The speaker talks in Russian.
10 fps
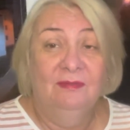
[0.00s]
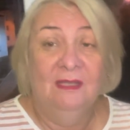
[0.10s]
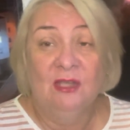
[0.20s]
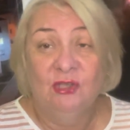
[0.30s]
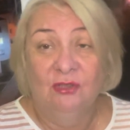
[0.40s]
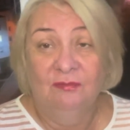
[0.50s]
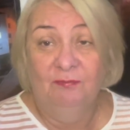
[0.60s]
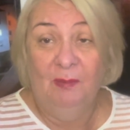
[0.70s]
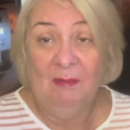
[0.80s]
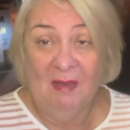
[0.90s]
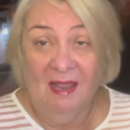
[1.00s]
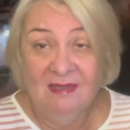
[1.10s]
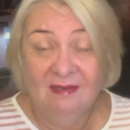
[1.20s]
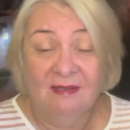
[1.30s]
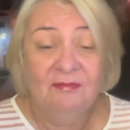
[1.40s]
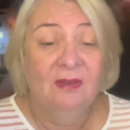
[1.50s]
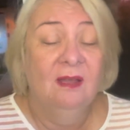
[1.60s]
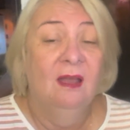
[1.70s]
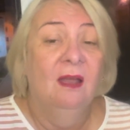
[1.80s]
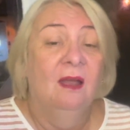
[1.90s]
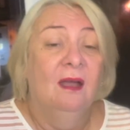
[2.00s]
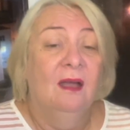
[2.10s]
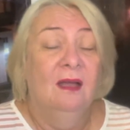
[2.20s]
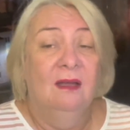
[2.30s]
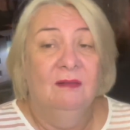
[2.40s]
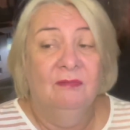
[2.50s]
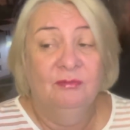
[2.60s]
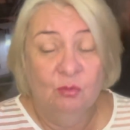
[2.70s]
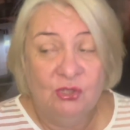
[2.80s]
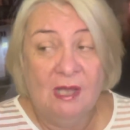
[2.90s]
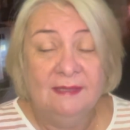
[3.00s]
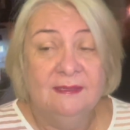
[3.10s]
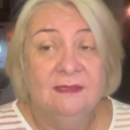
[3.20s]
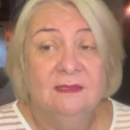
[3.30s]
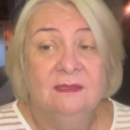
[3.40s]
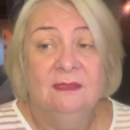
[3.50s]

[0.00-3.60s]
нянчит племянников э, внучатых.